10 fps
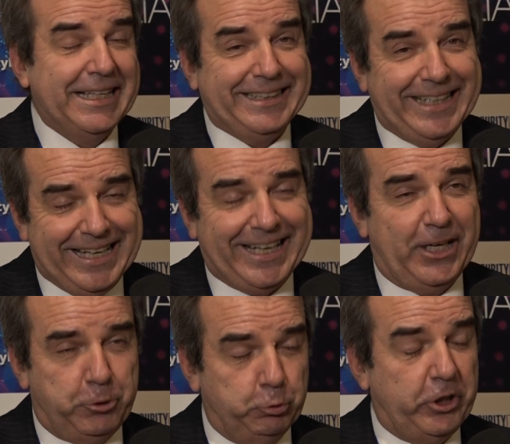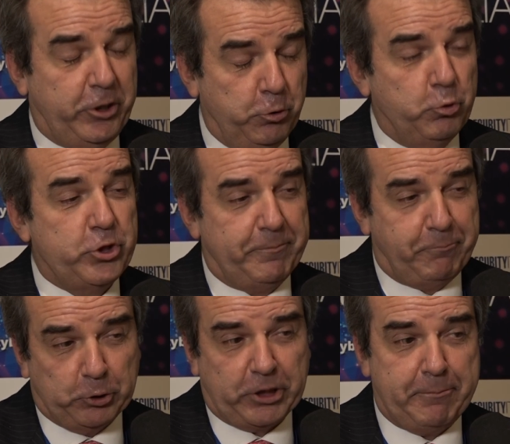Tenerle tutte chiuse
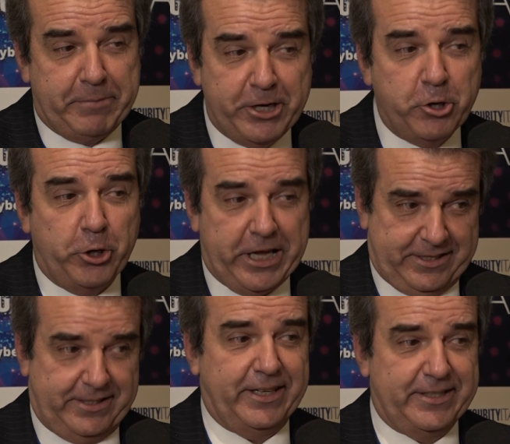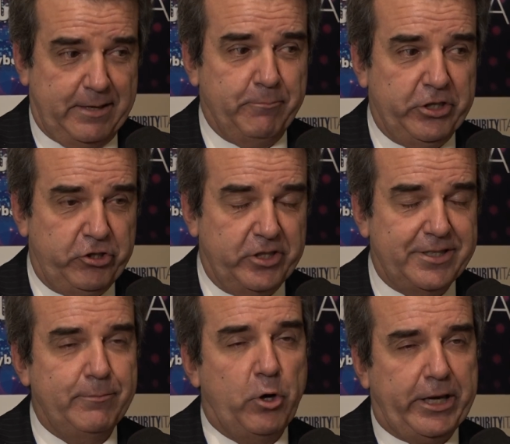potrebbe non essere
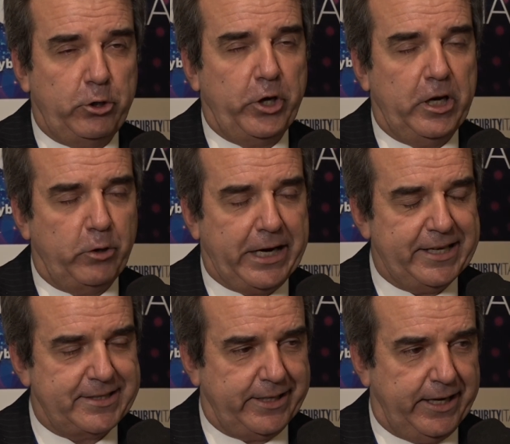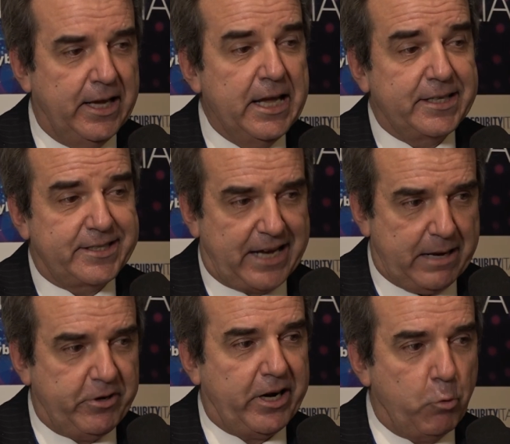semplicissimo. Ecco che allora essere
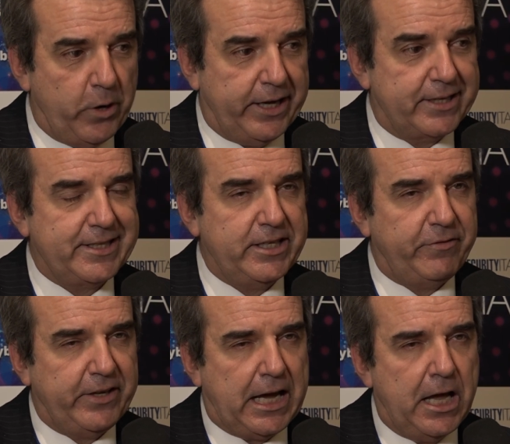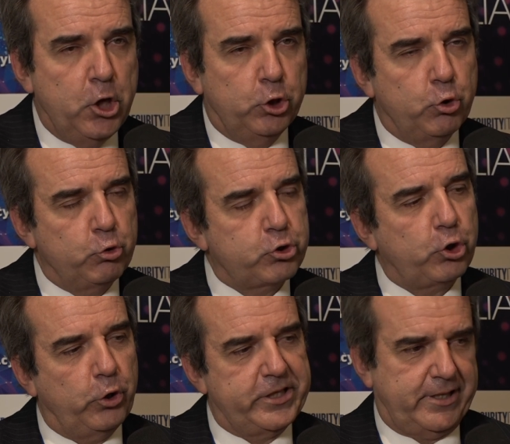cyber aware significa non
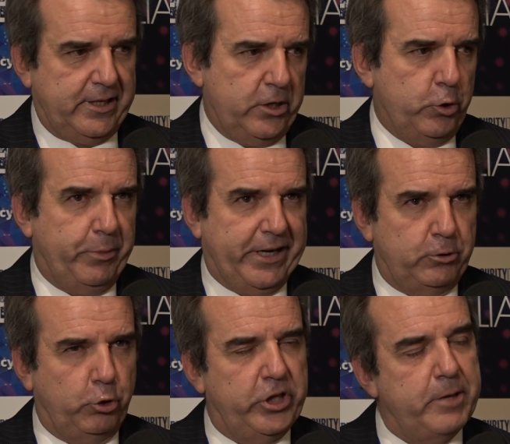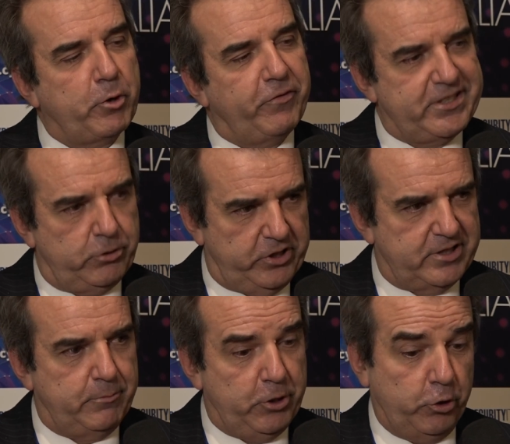solo essere degli operatori, dei
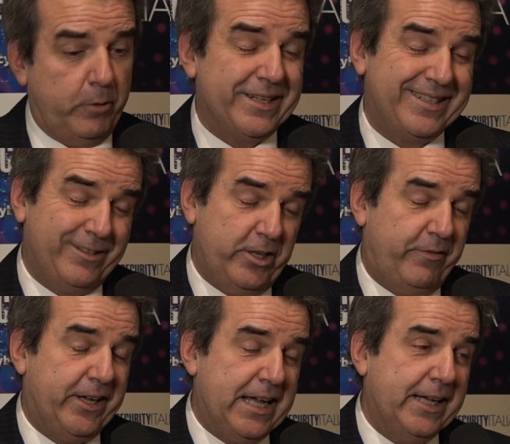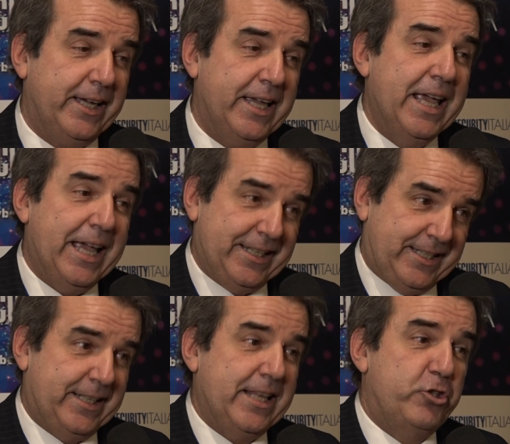professionisti migliori, ma significa anche
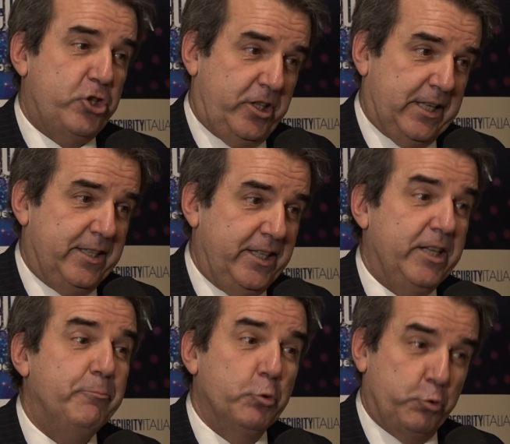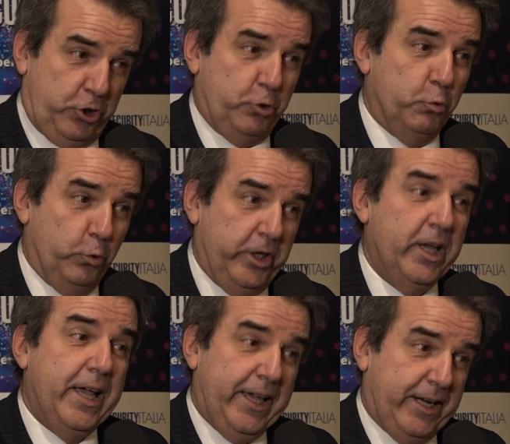essere dei cittadini più sicuri
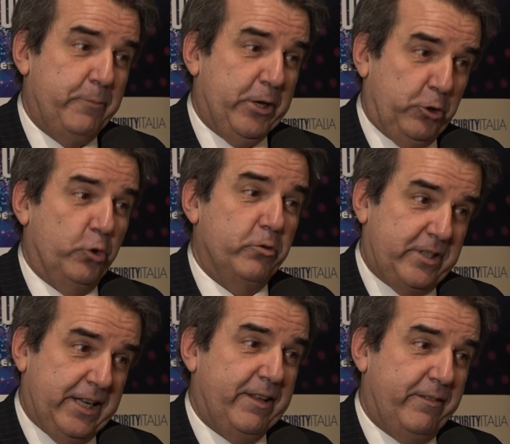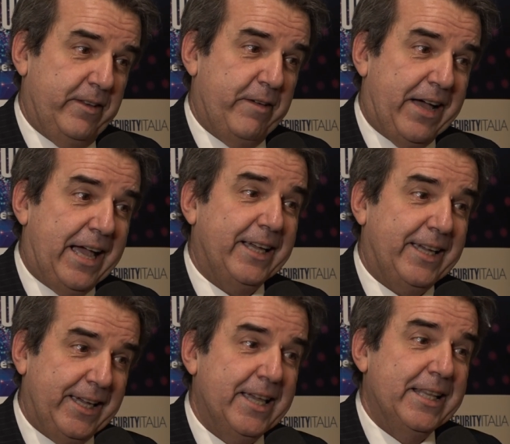e ripeto, se ne va
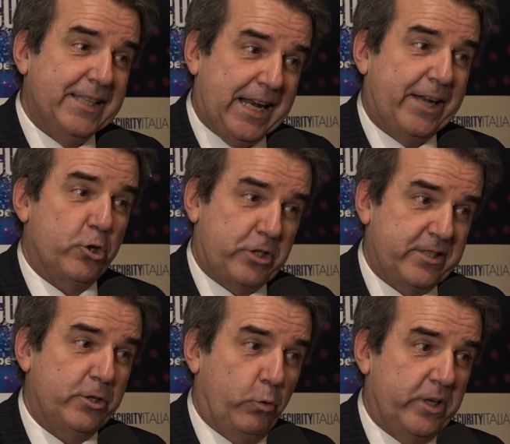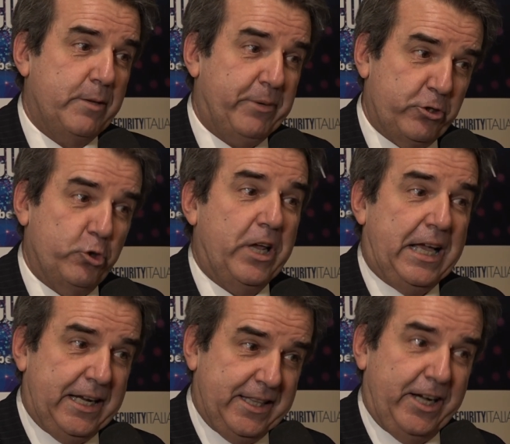anche della nostra sicurezza
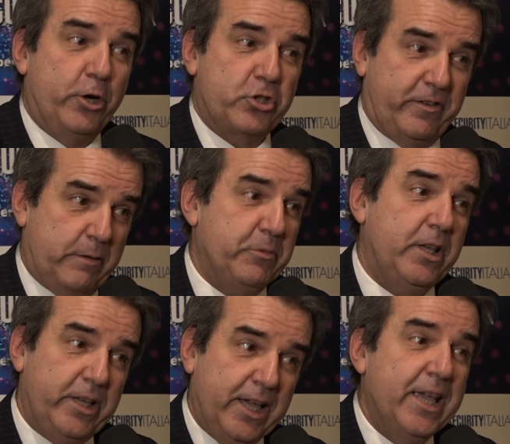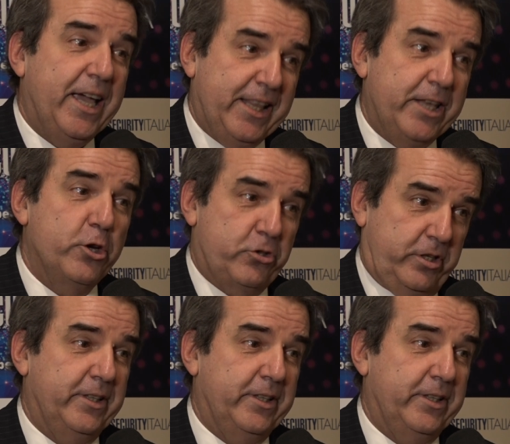personale, delle nostre famiglie e dei nostri